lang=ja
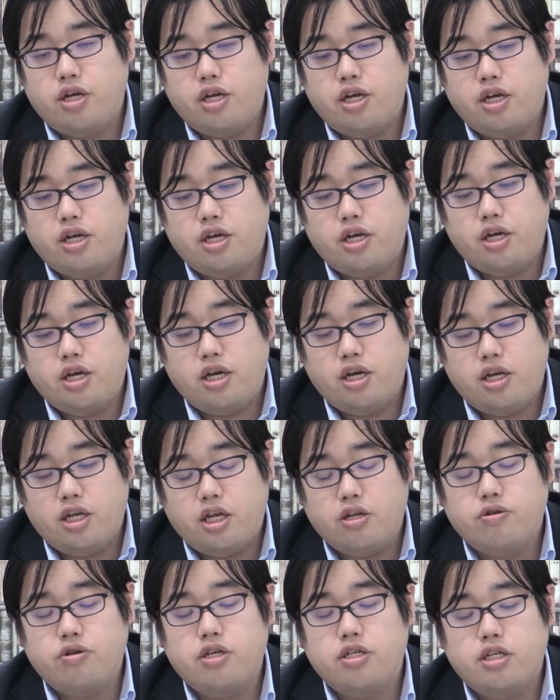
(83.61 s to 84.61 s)
え
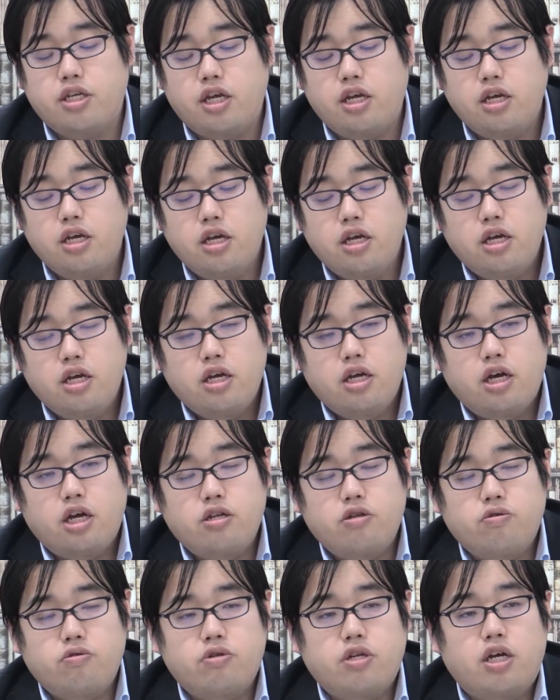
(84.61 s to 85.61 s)
などですね
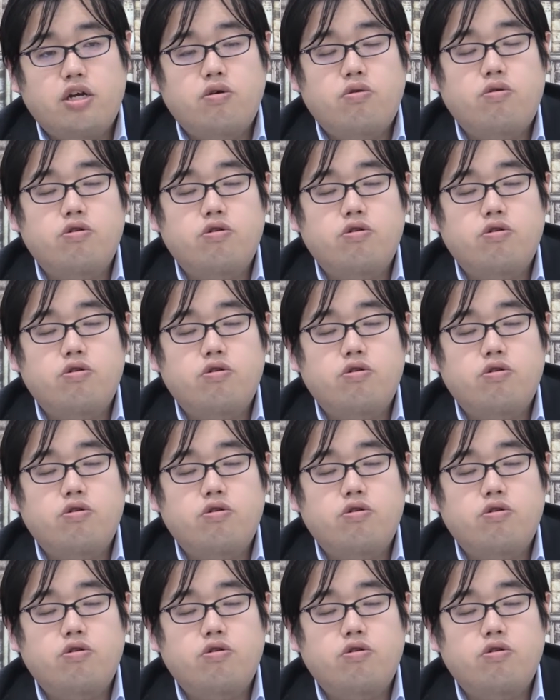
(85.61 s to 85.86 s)
あの参